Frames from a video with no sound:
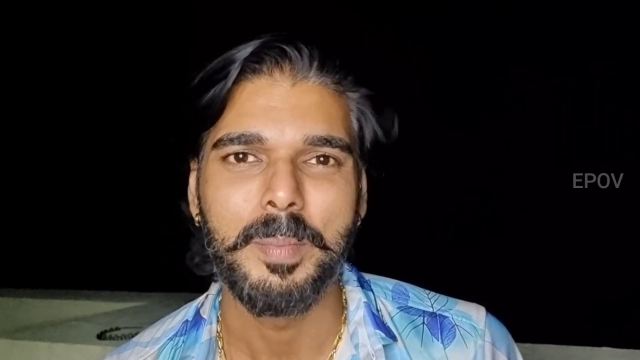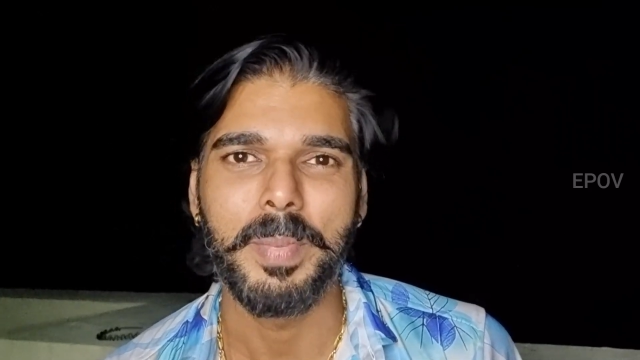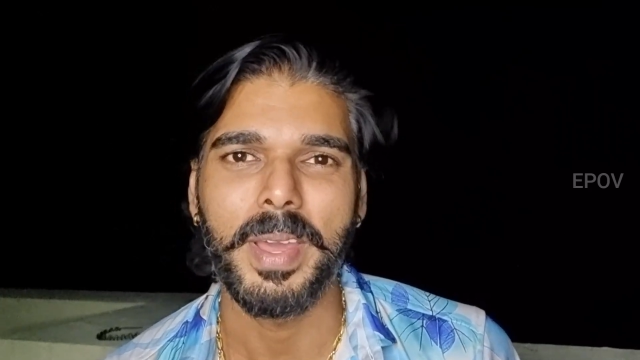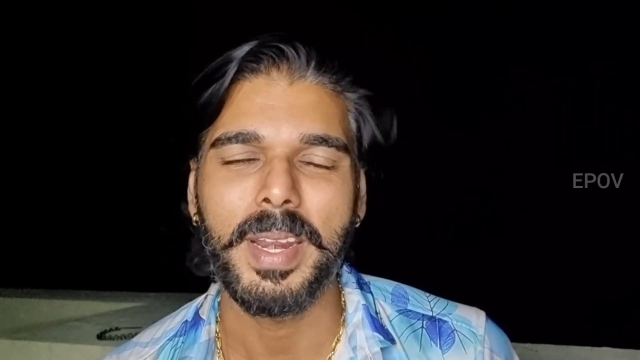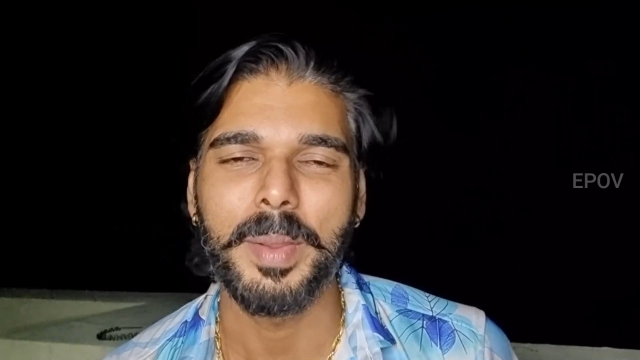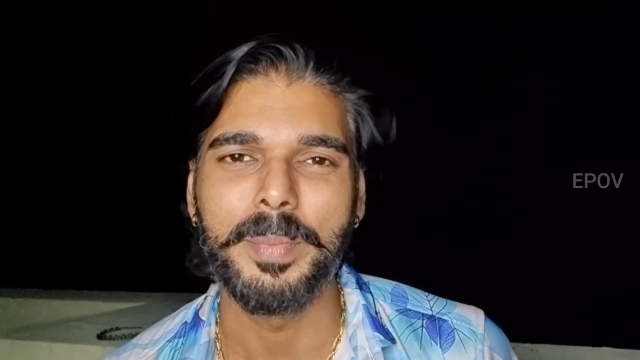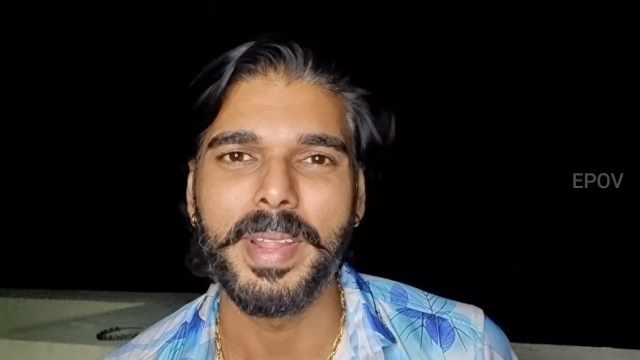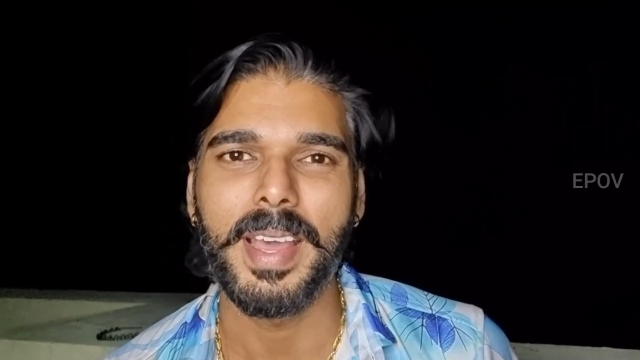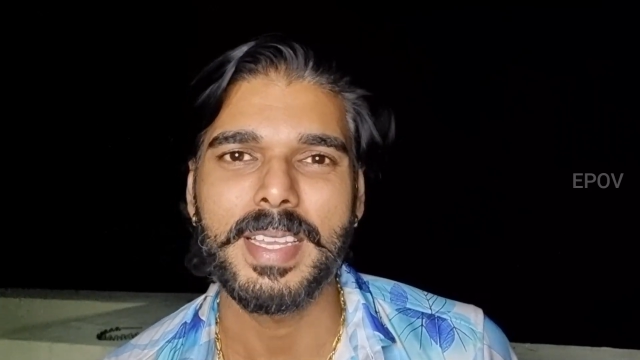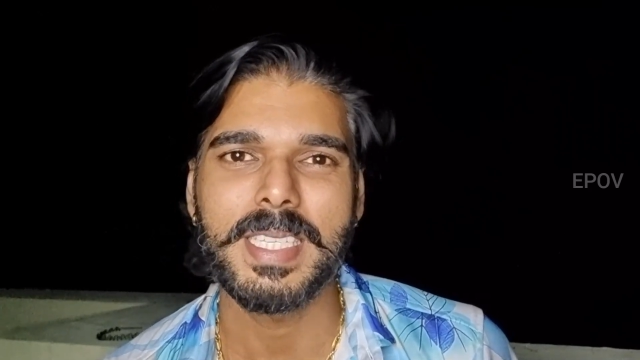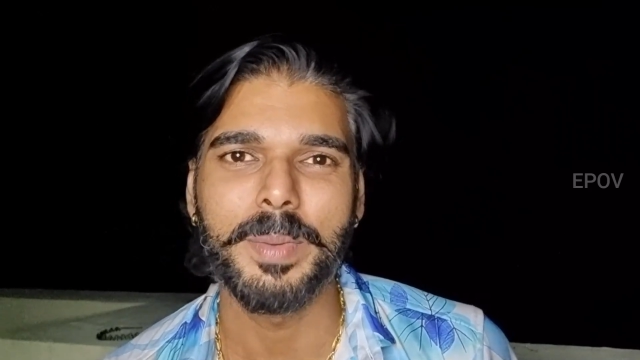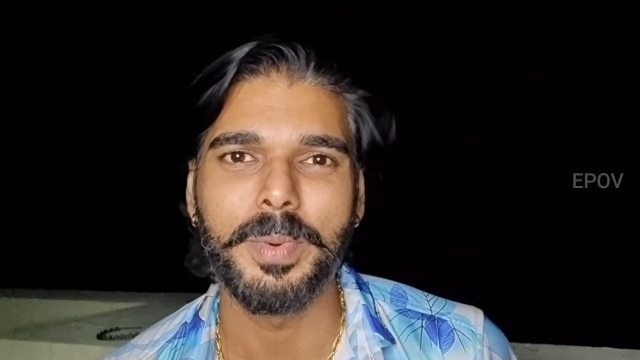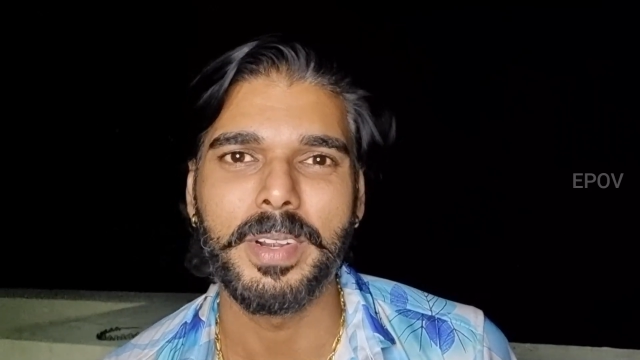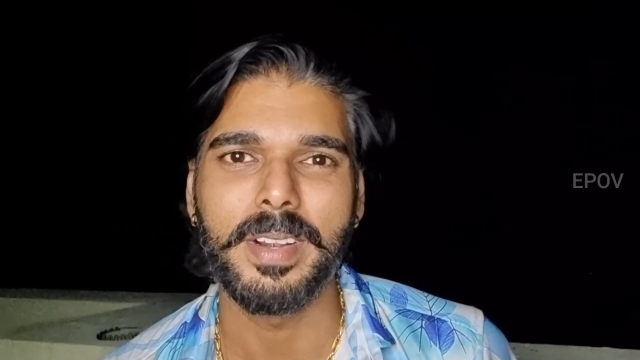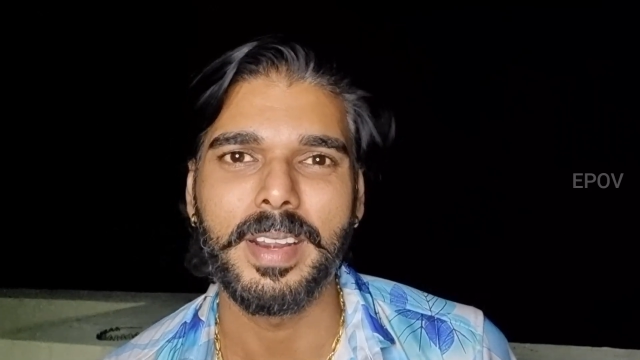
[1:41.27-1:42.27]
பேரன் இப்படி
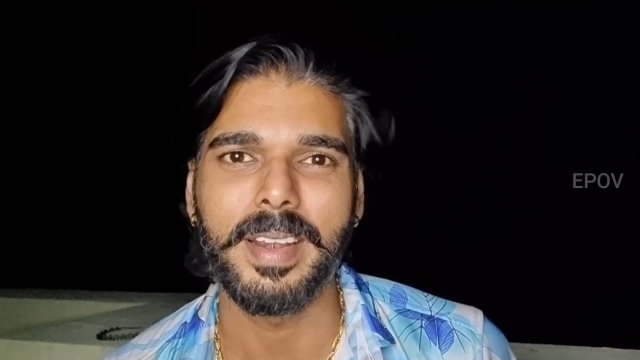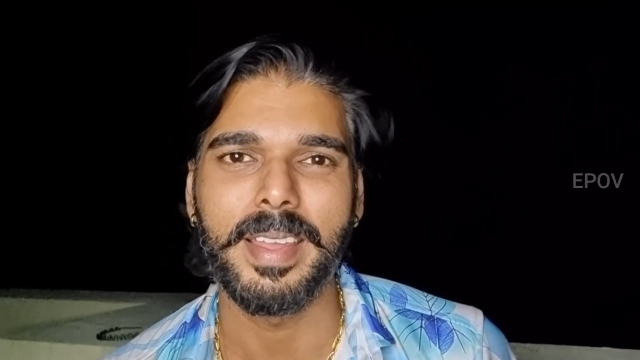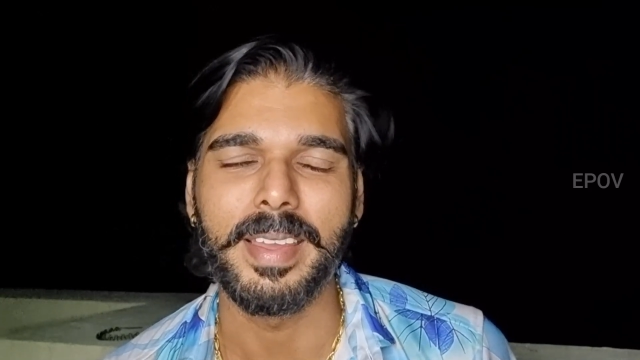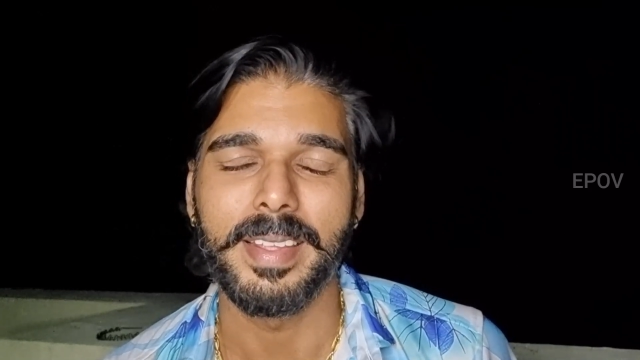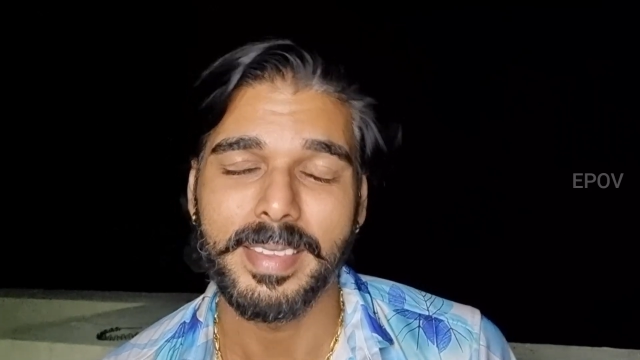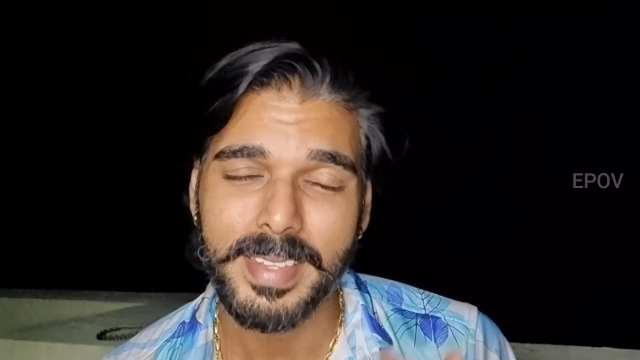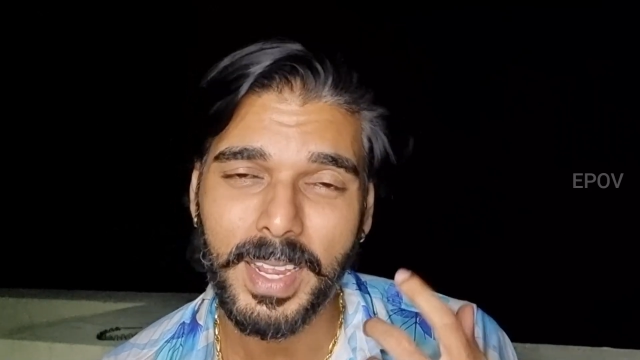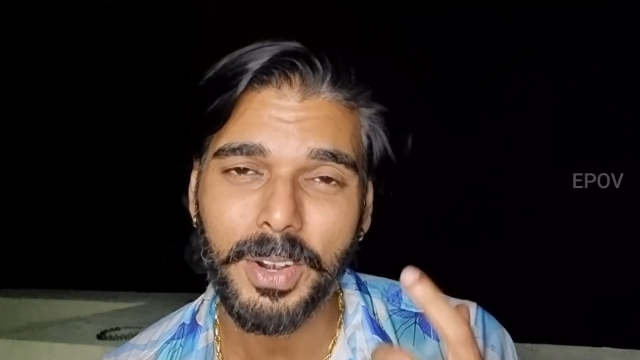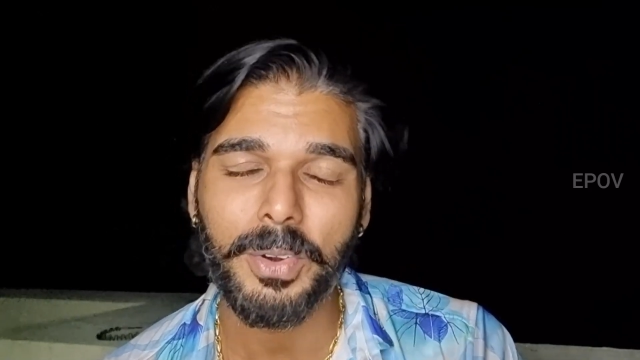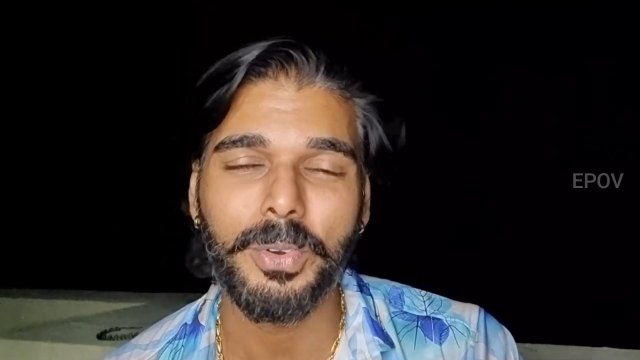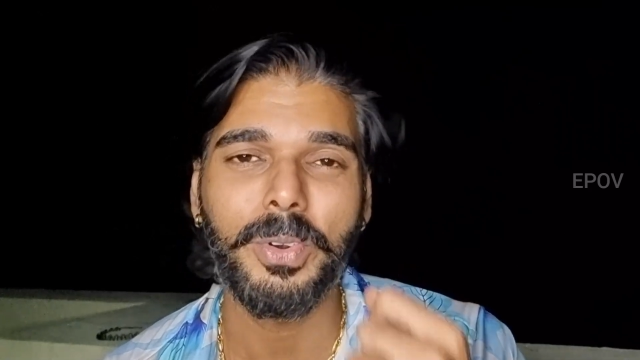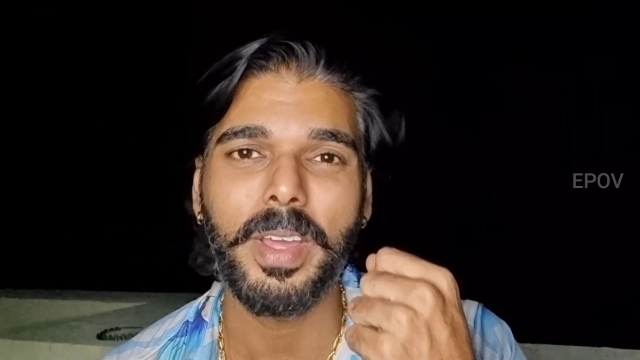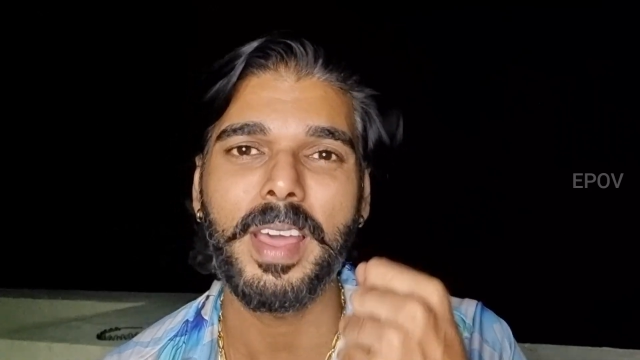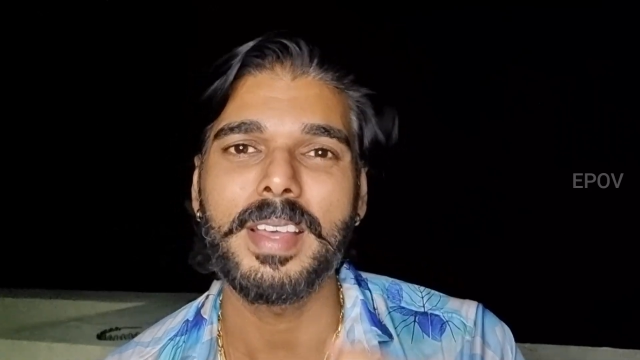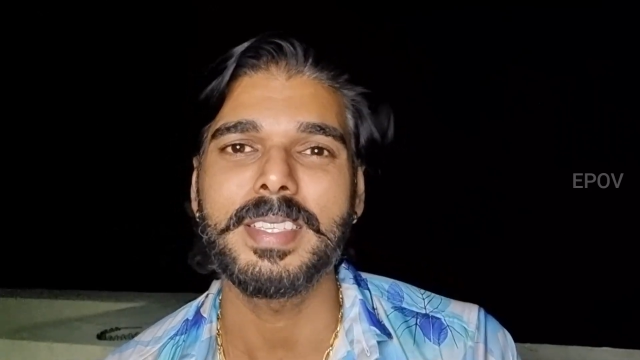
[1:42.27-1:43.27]
ஆசைப்பட்டுட்டானே இருந்தாலும் உன்னோட